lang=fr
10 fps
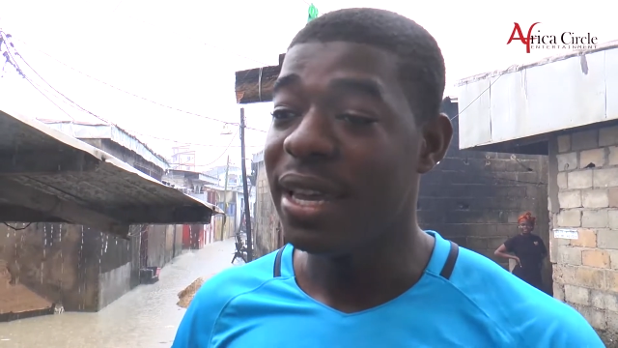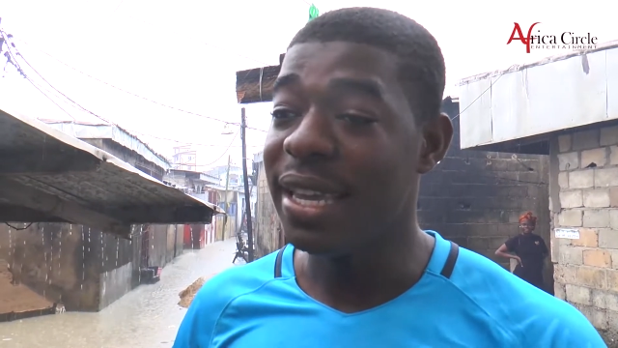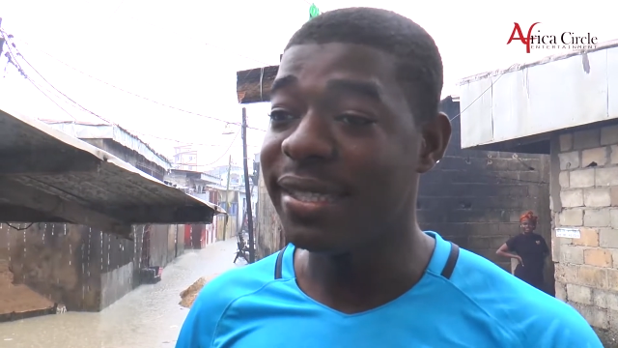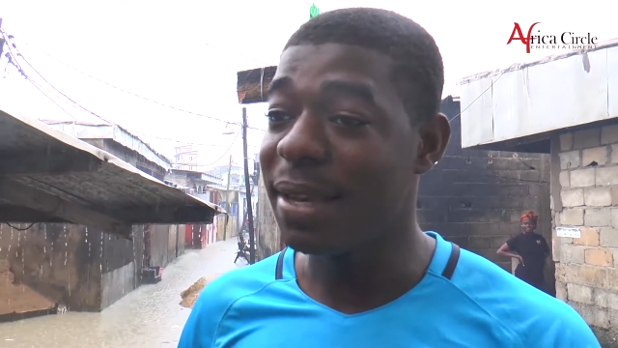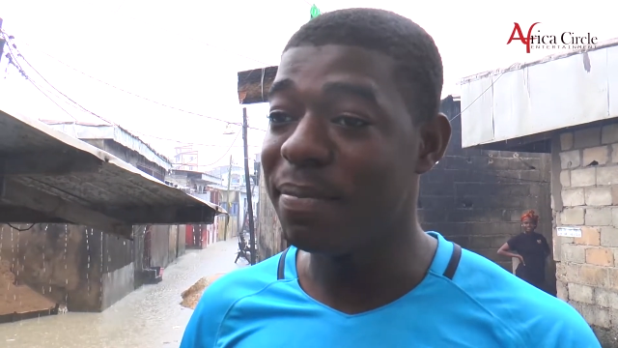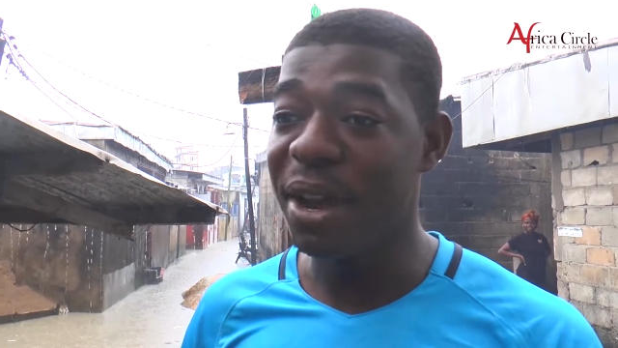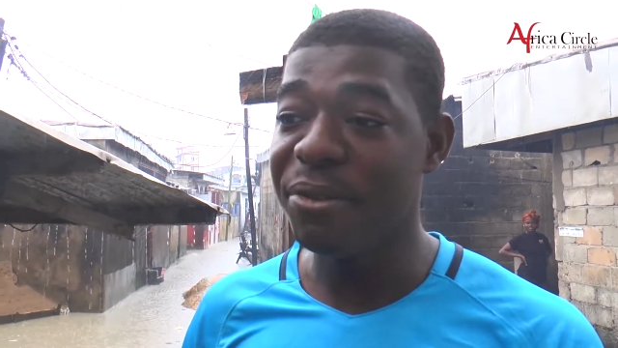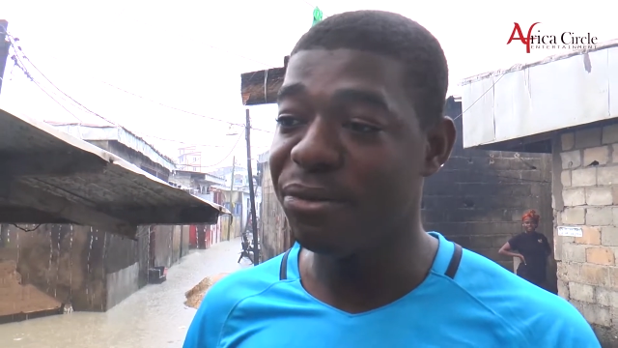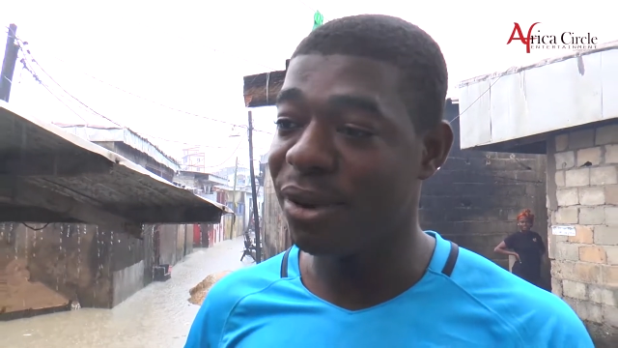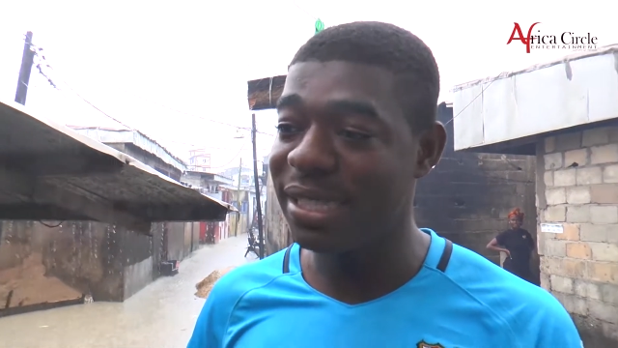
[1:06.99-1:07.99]
Et n'est pas une
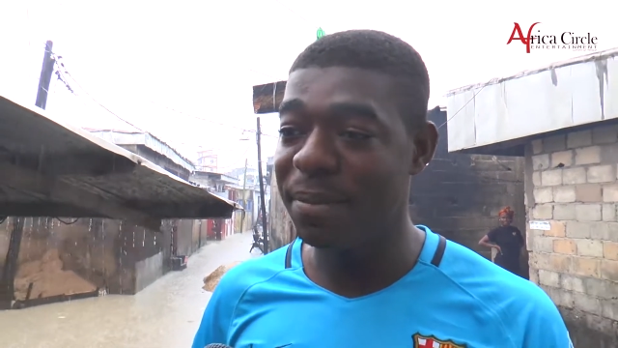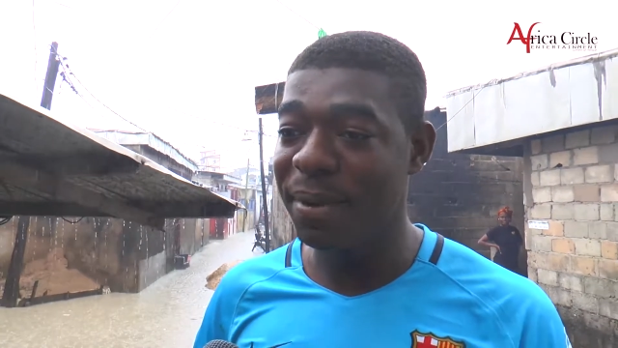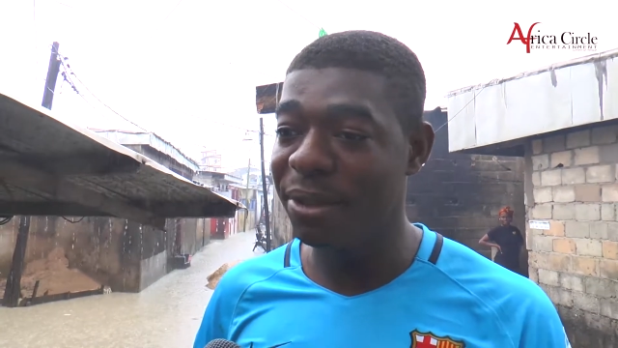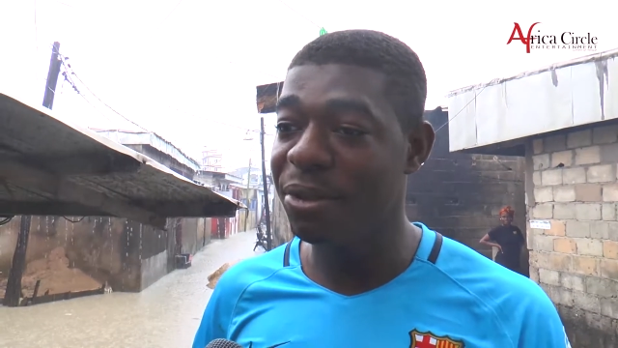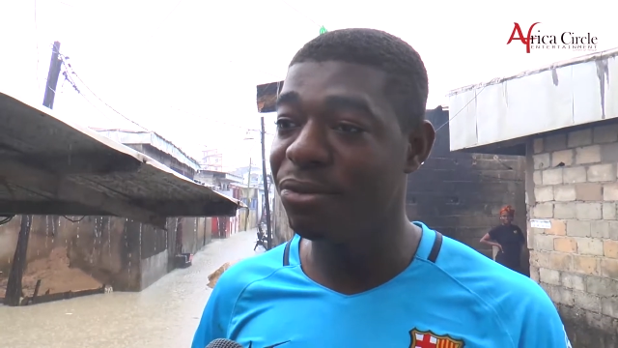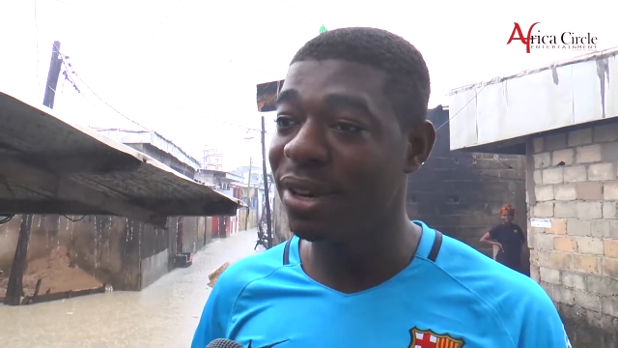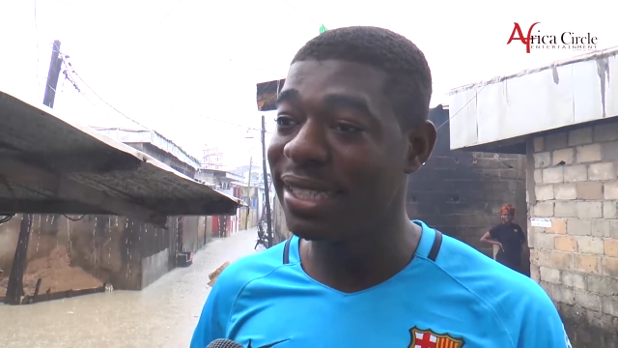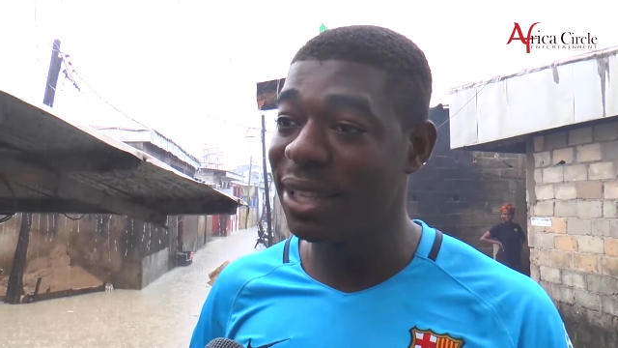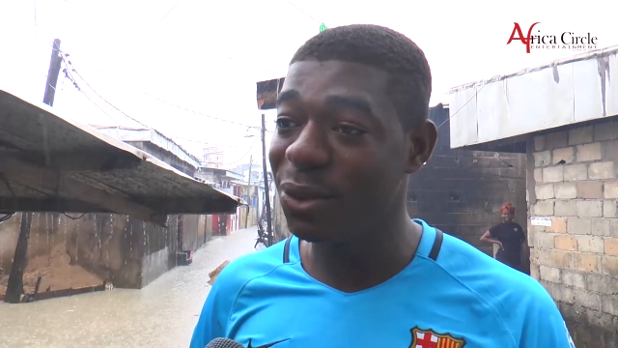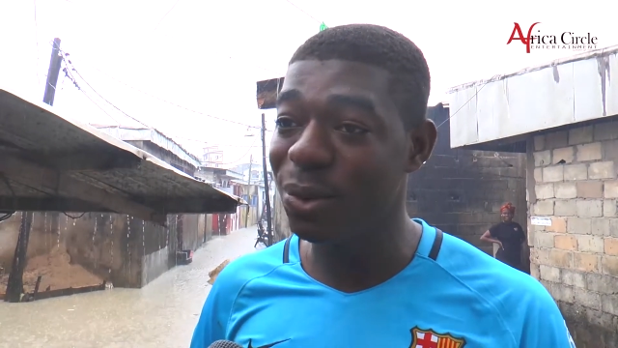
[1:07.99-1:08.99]
fois, c'est pas deux fois,
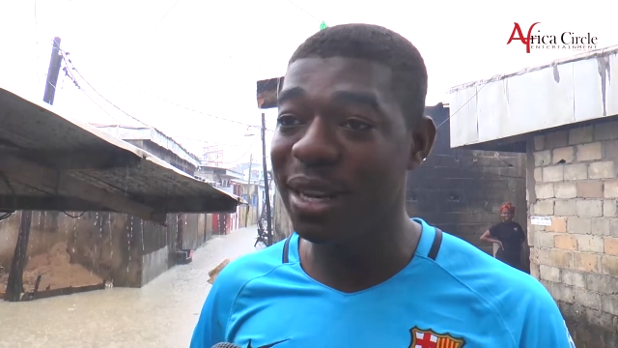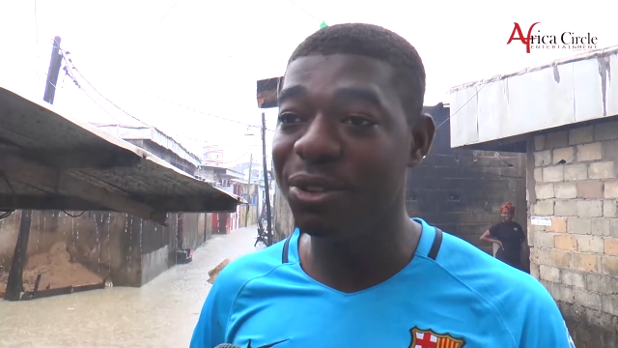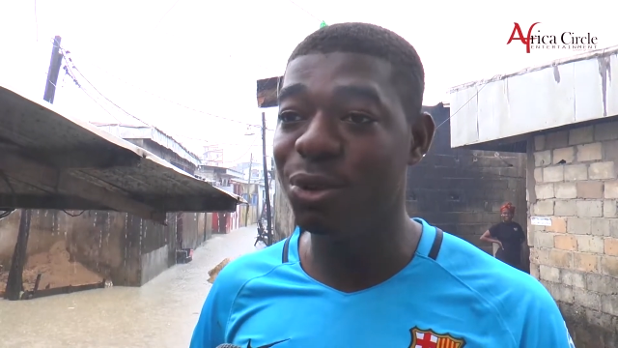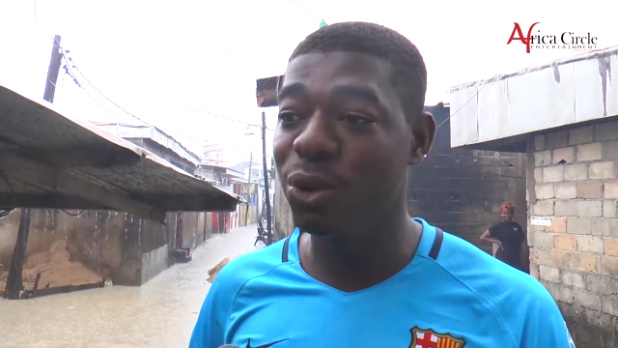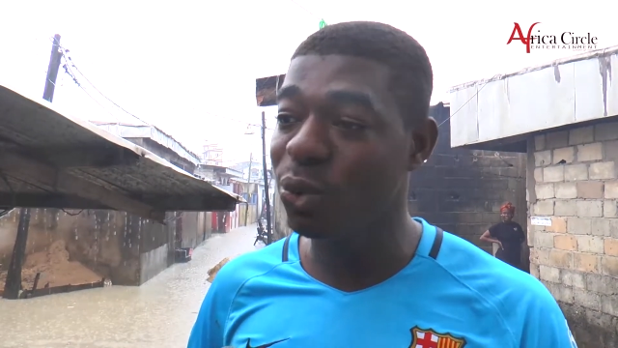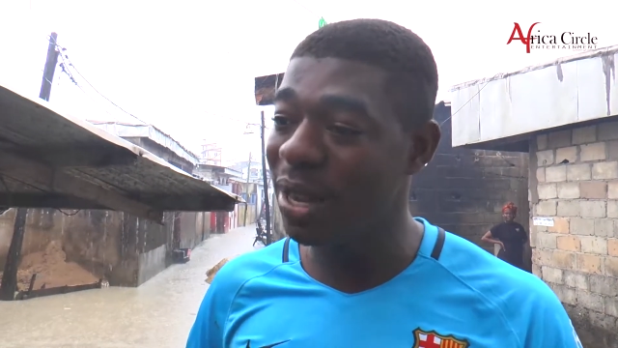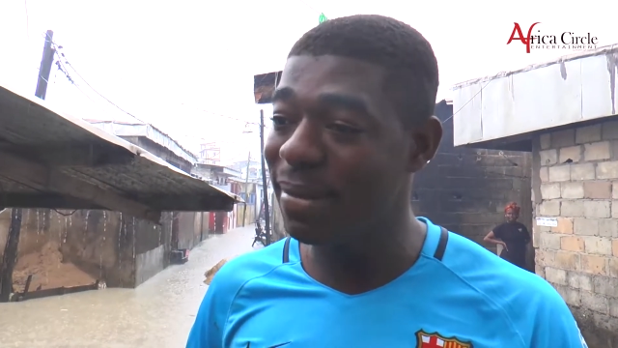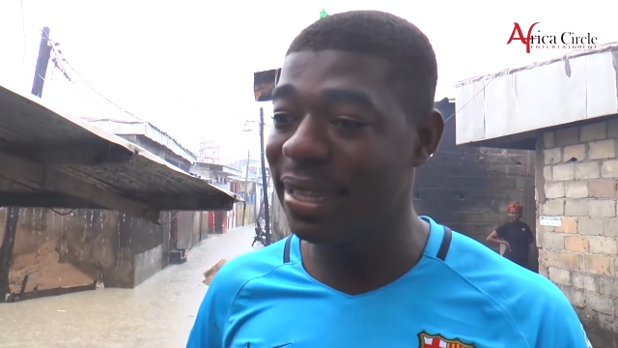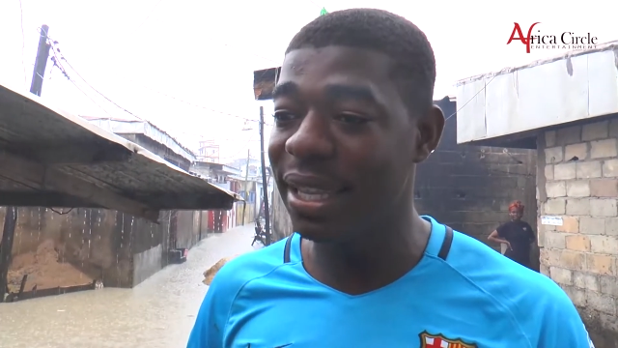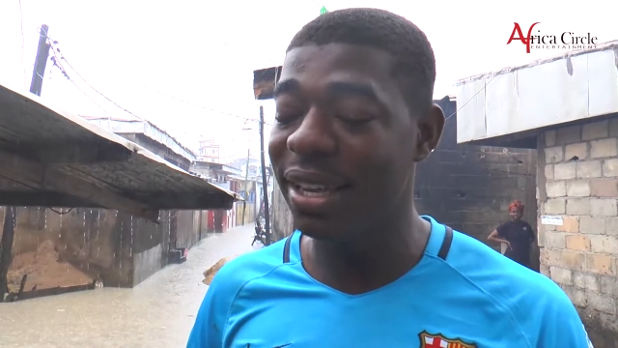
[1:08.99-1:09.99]
c'est tous les jours, tous les
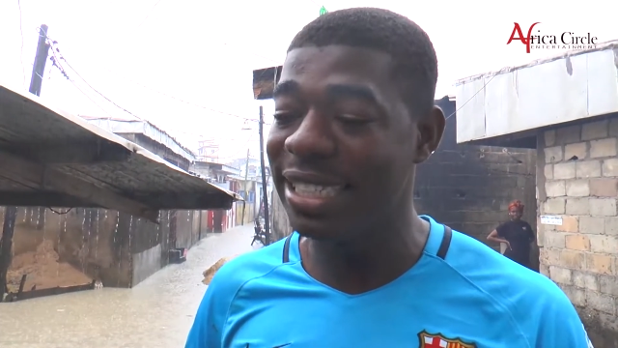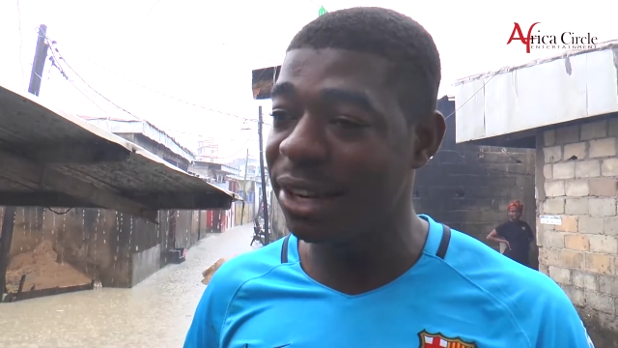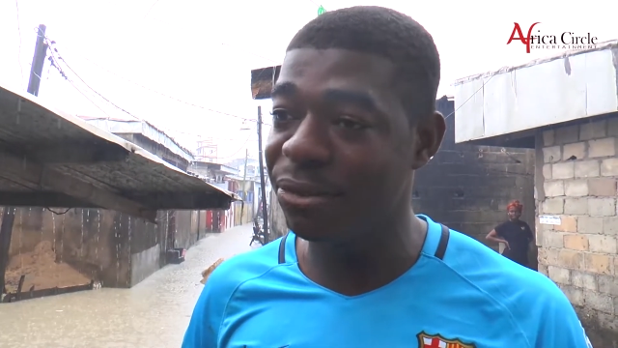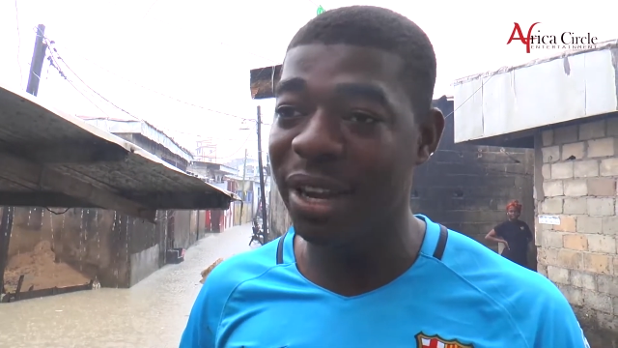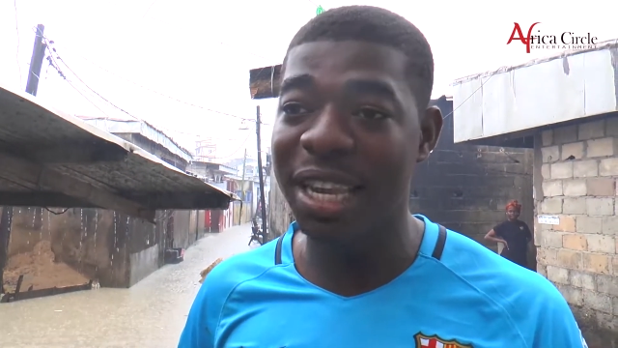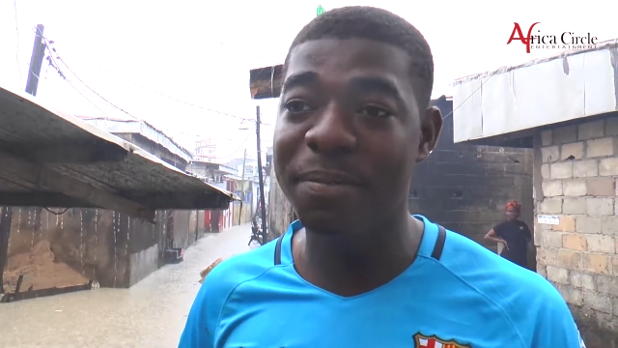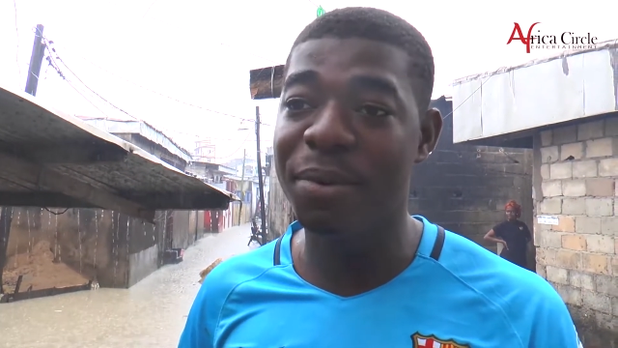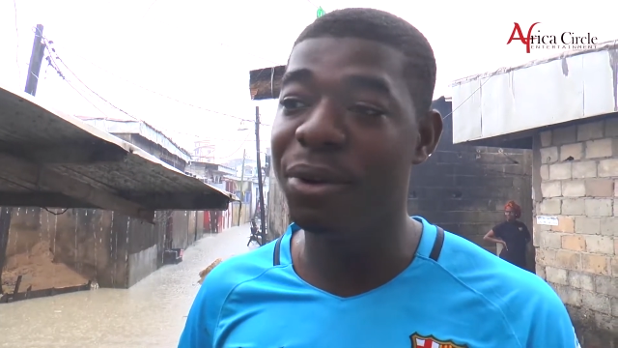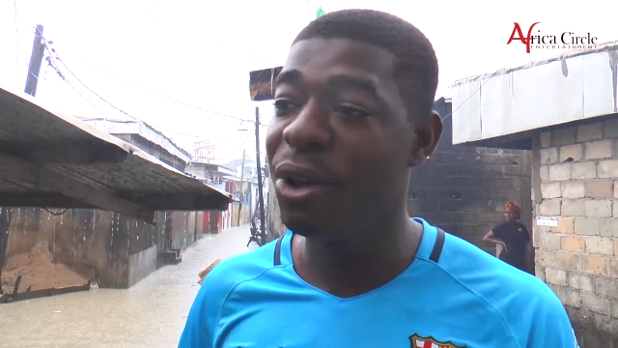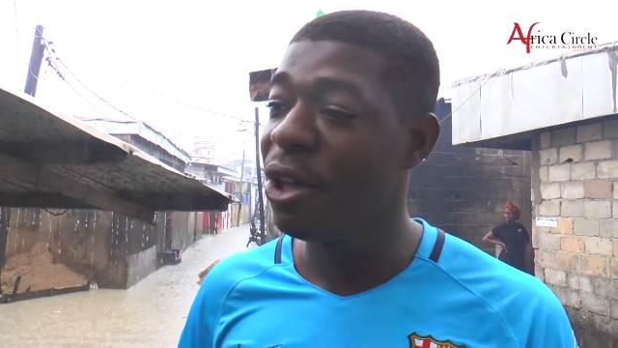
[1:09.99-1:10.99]
matins, à chaque fois qu'il
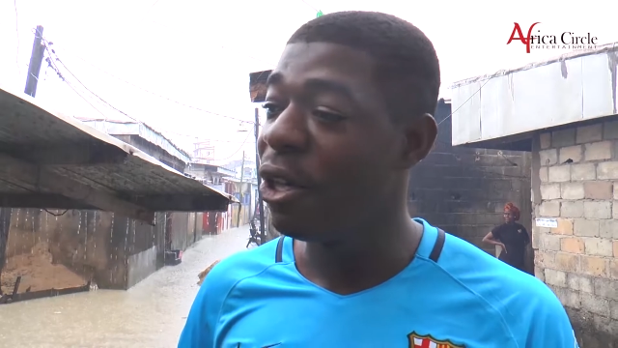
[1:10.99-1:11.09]
pleut,